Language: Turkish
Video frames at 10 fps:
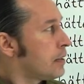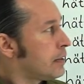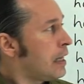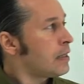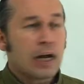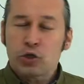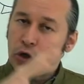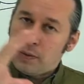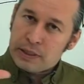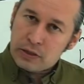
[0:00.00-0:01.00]
Tekrar
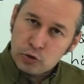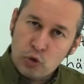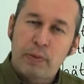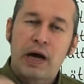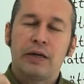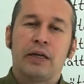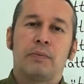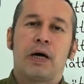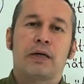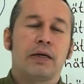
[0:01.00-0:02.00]
şöyle bir toparlayalım
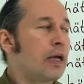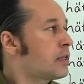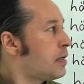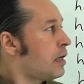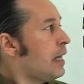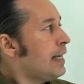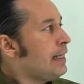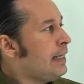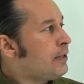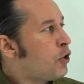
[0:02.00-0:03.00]
arkadaşlar.
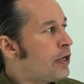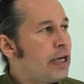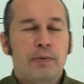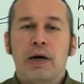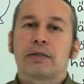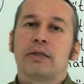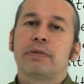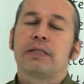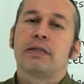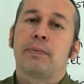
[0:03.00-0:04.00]
İlk örneğe
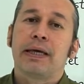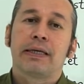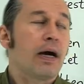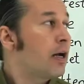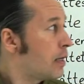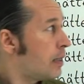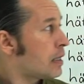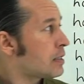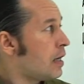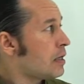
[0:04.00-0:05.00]
baktığımızda demek ki
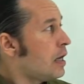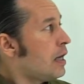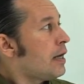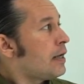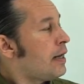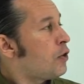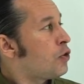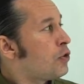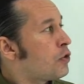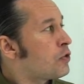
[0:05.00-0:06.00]
arkadaşlar ne
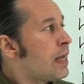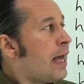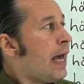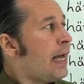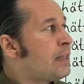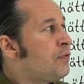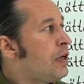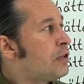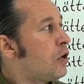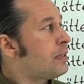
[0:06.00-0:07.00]
görüyoruz? Hätten
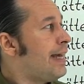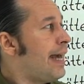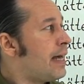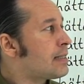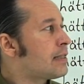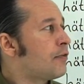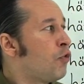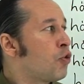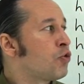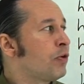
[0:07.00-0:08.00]
wir doch die erste
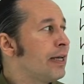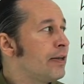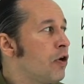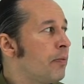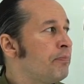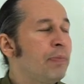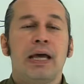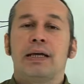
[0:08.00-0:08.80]
Wohnung genommen.